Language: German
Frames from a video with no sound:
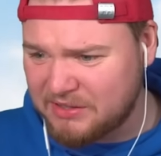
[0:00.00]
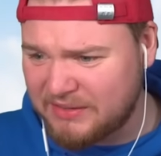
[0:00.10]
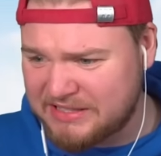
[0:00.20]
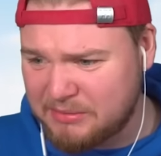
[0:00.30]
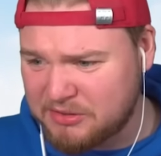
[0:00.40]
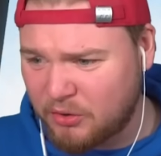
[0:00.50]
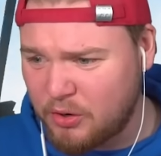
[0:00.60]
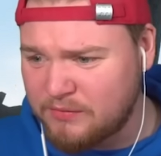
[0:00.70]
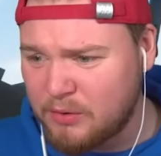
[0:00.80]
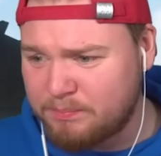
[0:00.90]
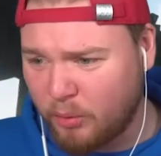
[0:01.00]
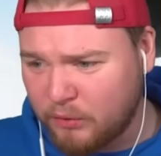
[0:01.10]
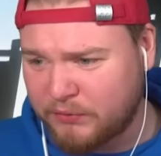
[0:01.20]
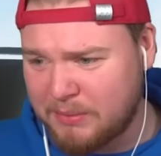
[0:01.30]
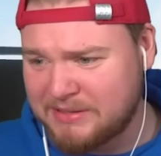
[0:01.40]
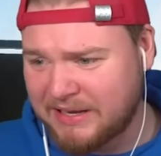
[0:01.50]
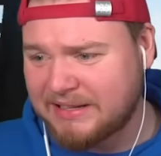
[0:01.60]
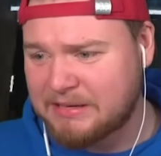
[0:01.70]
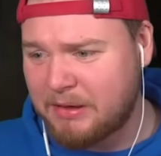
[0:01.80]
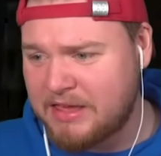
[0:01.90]
sowas. Hier muss doch irgendwo ein Boot für mich
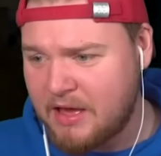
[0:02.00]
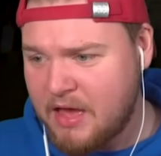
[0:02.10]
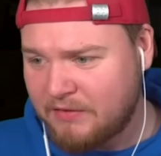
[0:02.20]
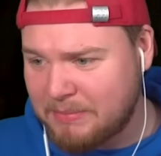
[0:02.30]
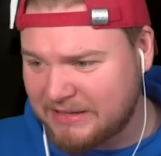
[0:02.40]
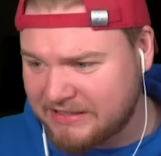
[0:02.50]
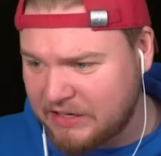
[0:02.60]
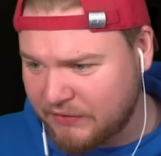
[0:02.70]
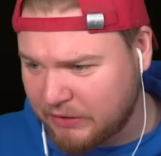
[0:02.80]
sein. Aber hier, warte mal, das kann ich